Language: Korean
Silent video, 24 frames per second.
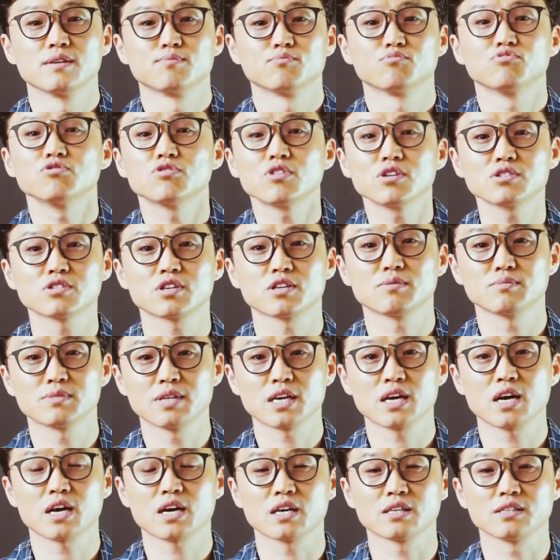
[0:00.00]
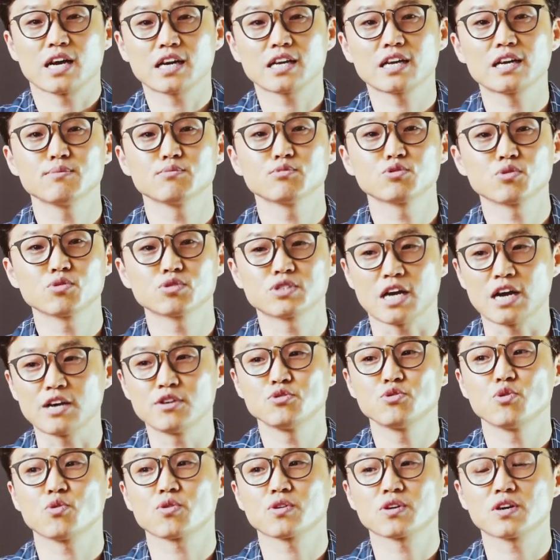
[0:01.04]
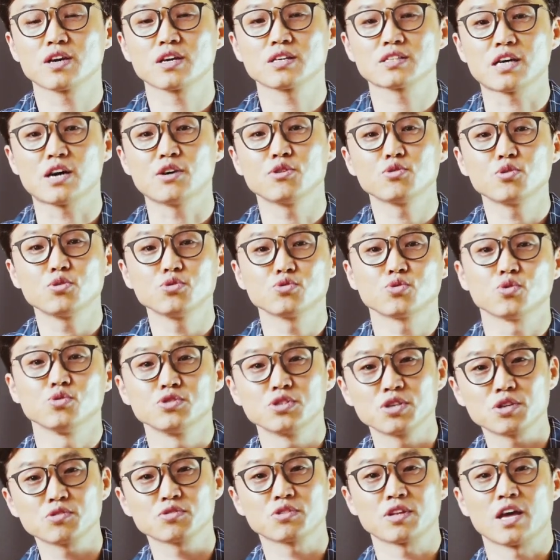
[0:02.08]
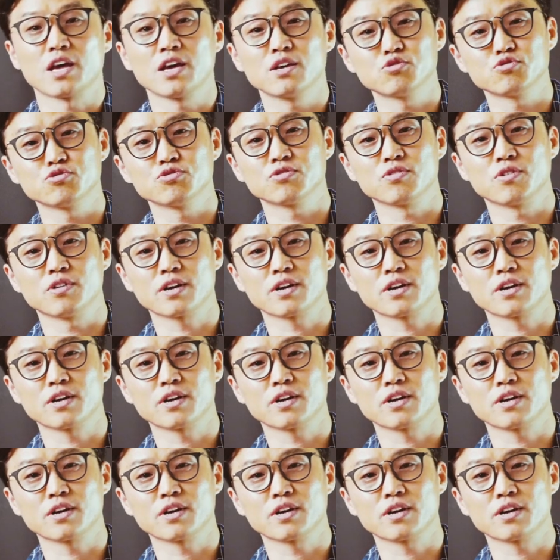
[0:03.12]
물건처럼 생각할 사람으로 자유롭게 자유로운 존재로 대해주는